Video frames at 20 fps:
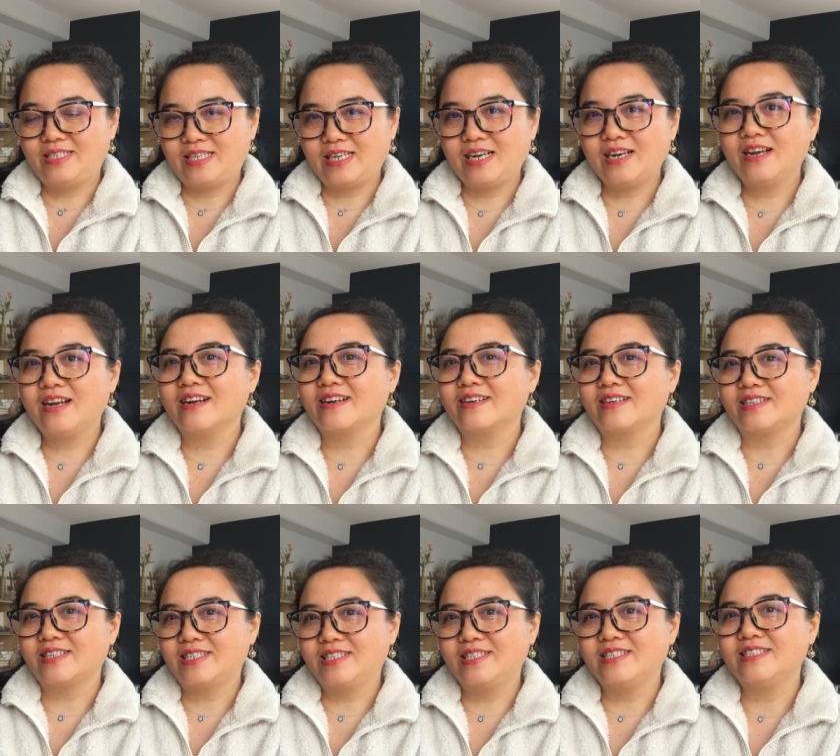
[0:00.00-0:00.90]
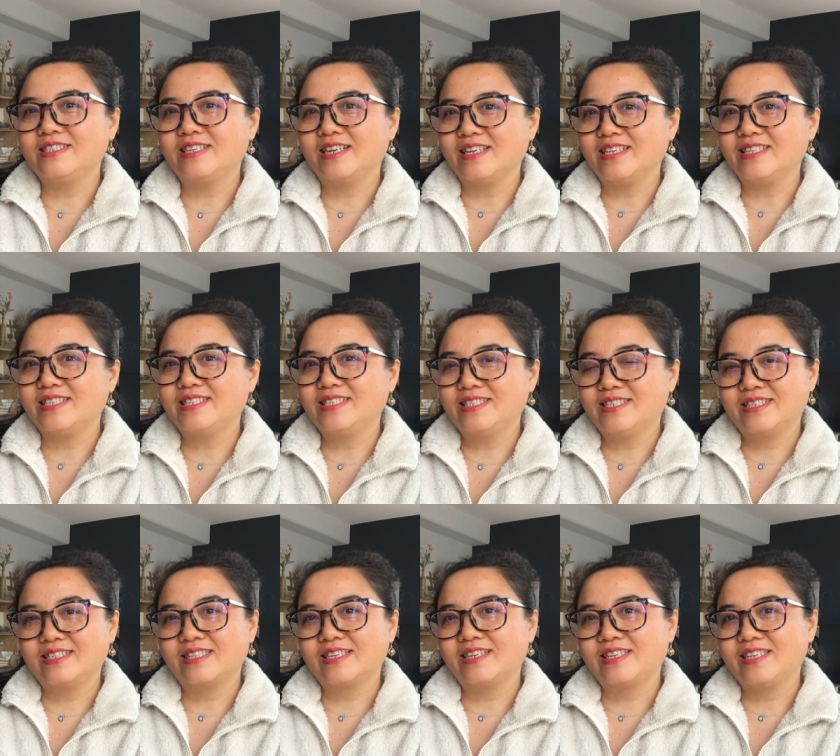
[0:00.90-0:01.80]
这个是人
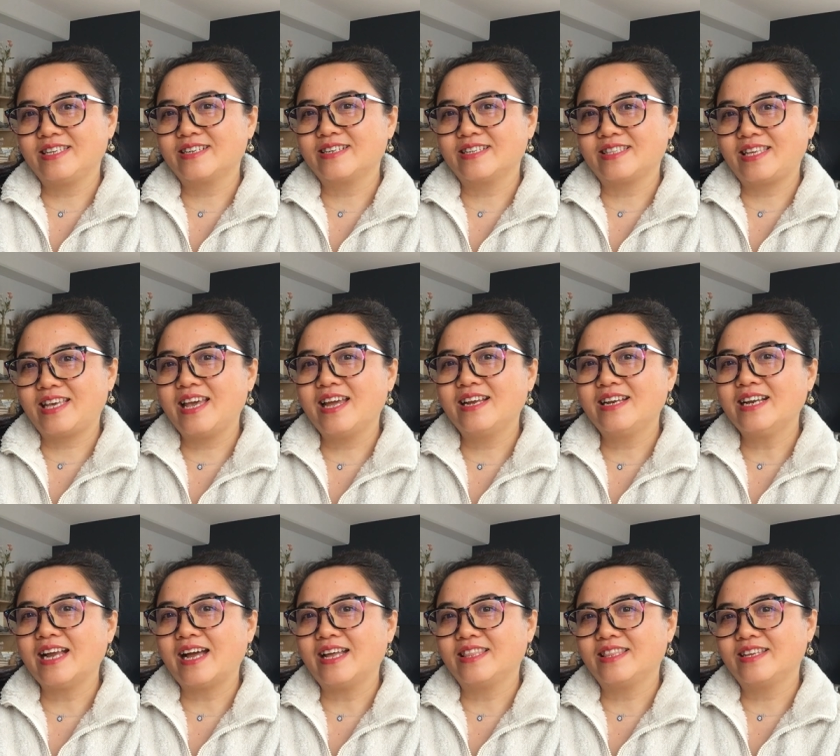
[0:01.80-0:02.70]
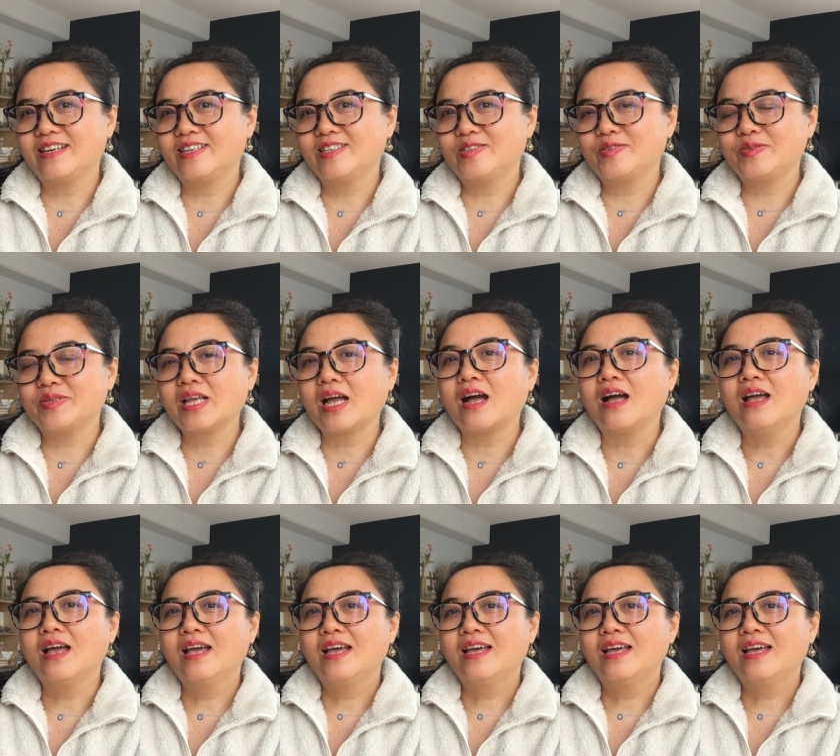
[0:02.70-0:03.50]
性的一个天然的。就像